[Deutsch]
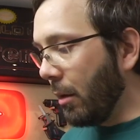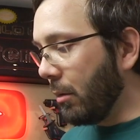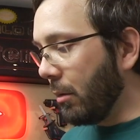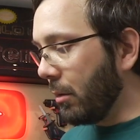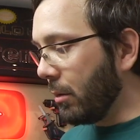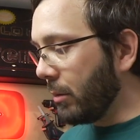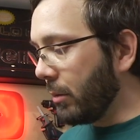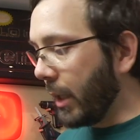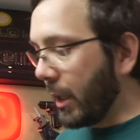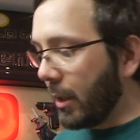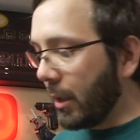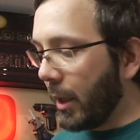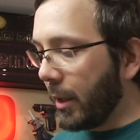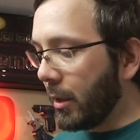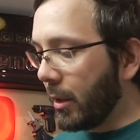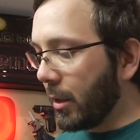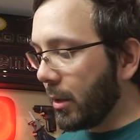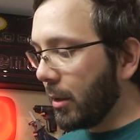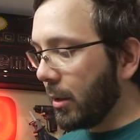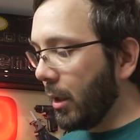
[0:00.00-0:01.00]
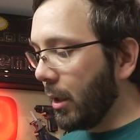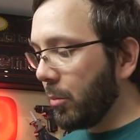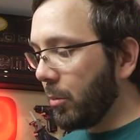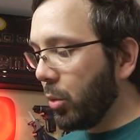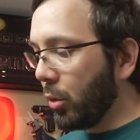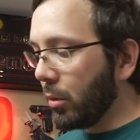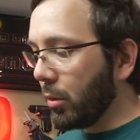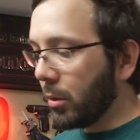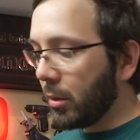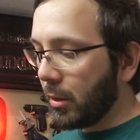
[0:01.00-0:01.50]
Äh, der kleine
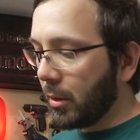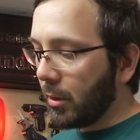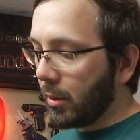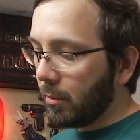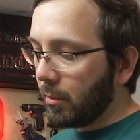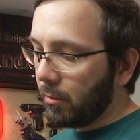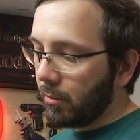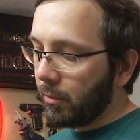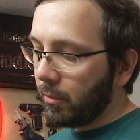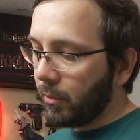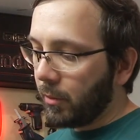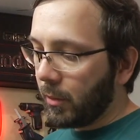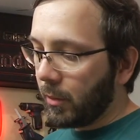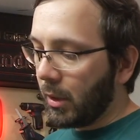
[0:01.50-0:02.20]
Kritikpunkt, ähm,